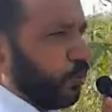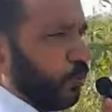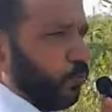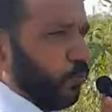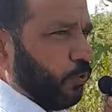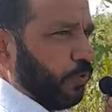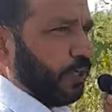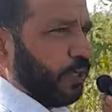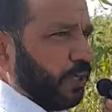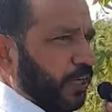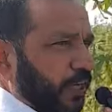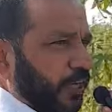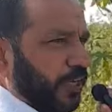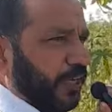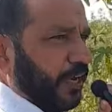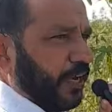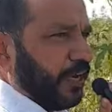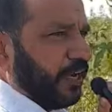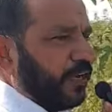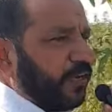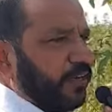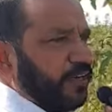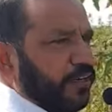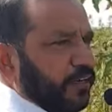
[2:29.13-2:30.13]
गेहूं निकली
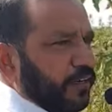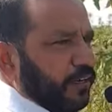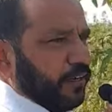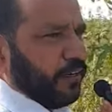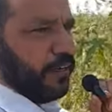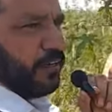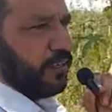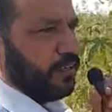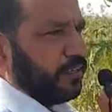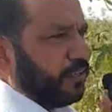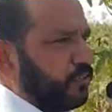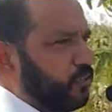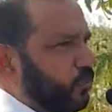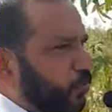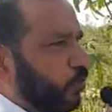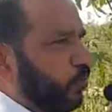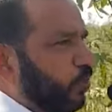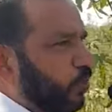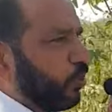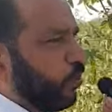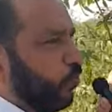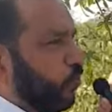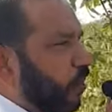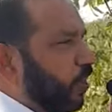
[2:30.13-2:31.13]
है लेकिन किसी को
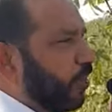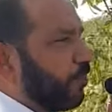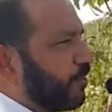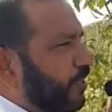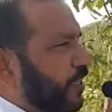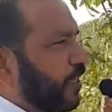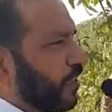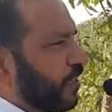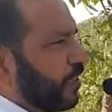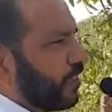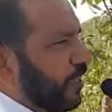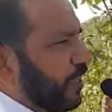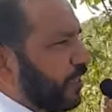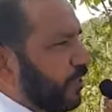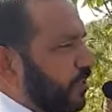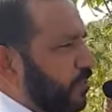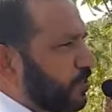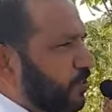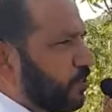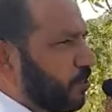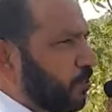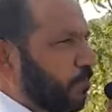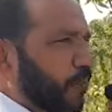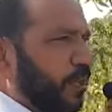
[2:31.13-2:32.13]
गेहूं का बताते हैं ना
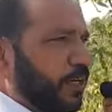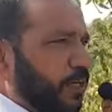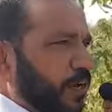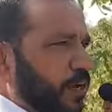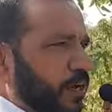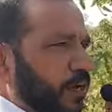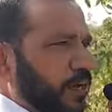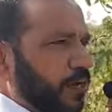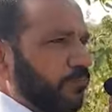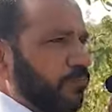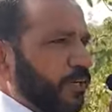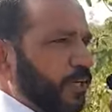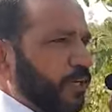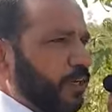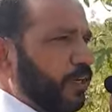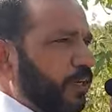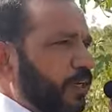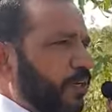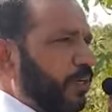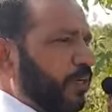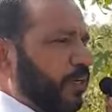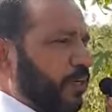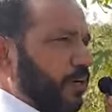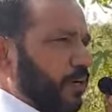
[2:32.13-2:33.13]
80 मन का भी
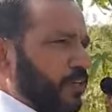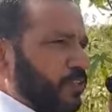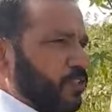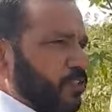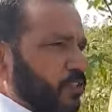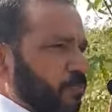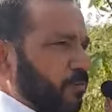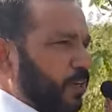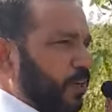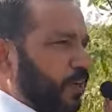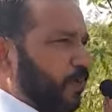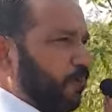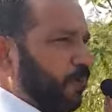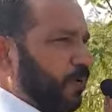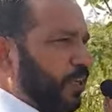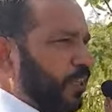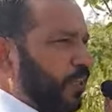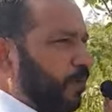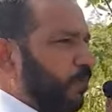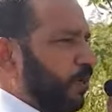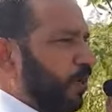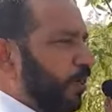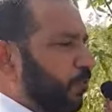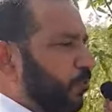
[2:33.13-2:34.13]
80 मन की
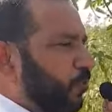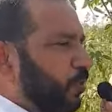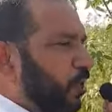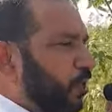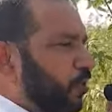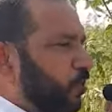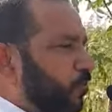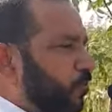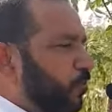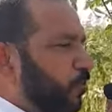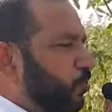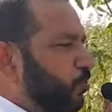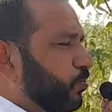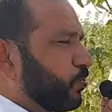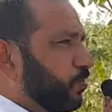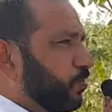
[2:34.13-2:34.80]
पैदावार हुई है तो वो